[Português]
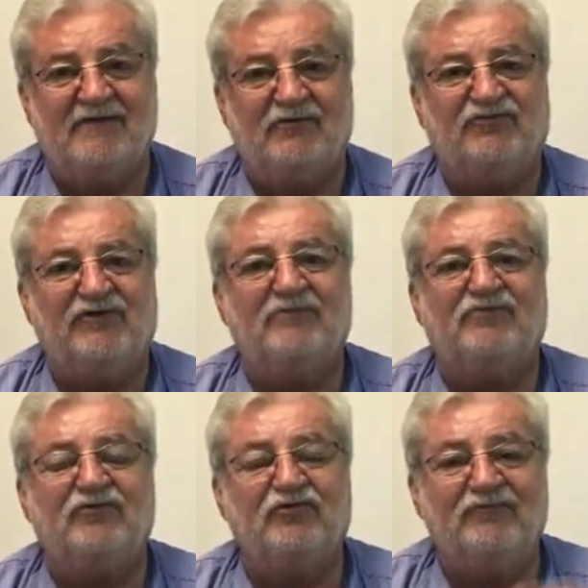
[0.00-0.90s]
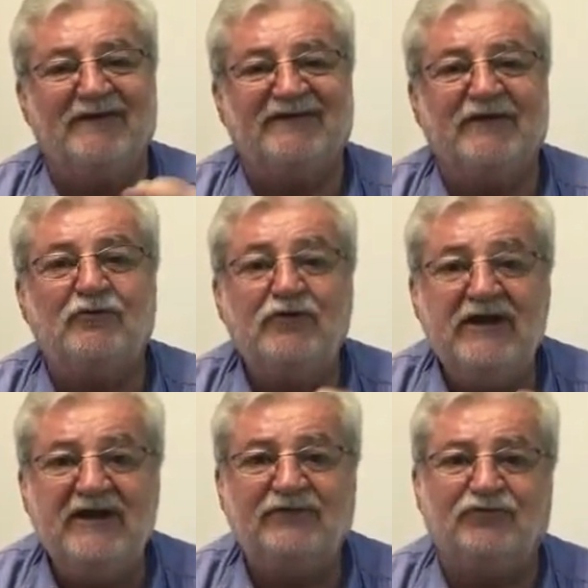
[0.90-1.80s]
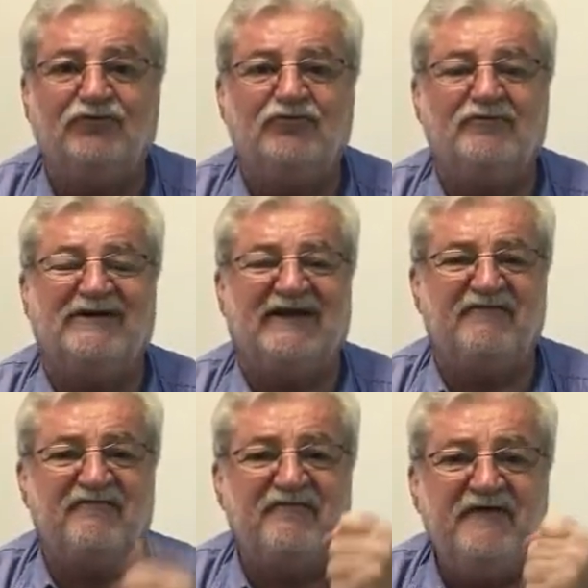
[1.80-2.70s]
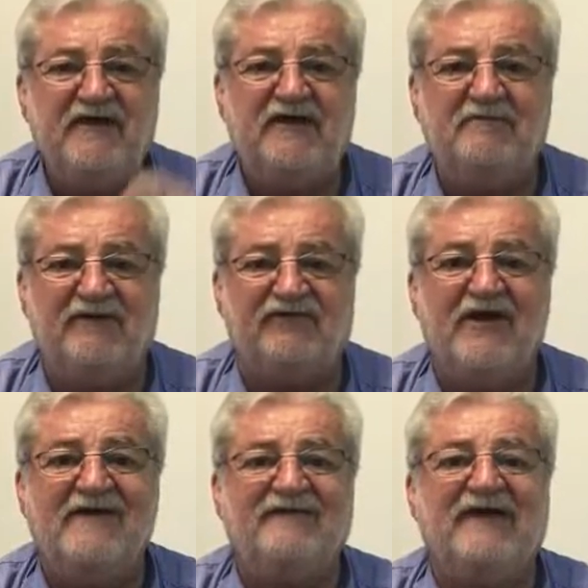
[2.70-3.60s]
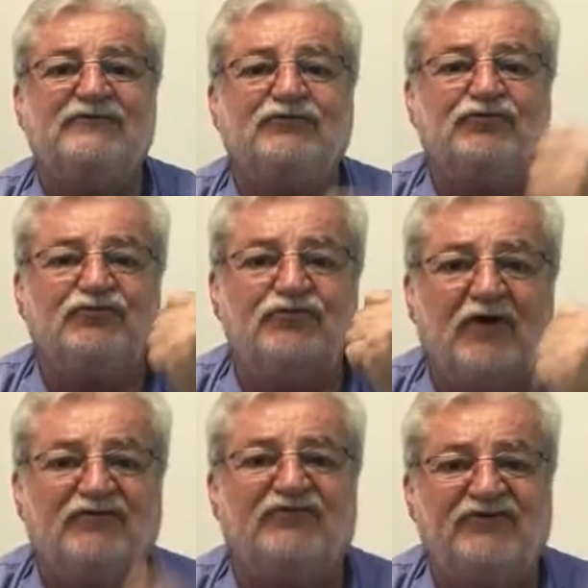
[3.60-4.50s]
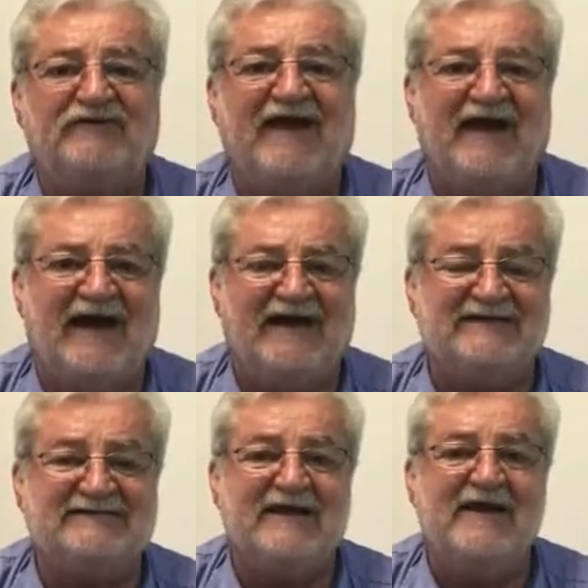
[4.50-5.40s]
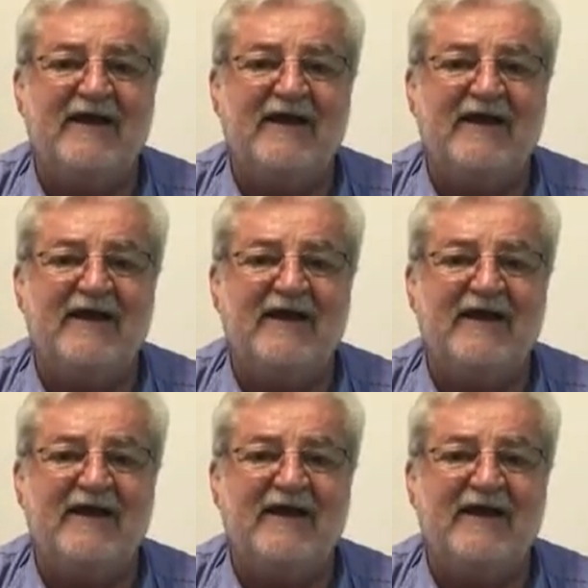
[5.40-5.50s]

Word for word: Nós temos que nos manter unidos, nos manter firmes, dentro dos nossos ideais.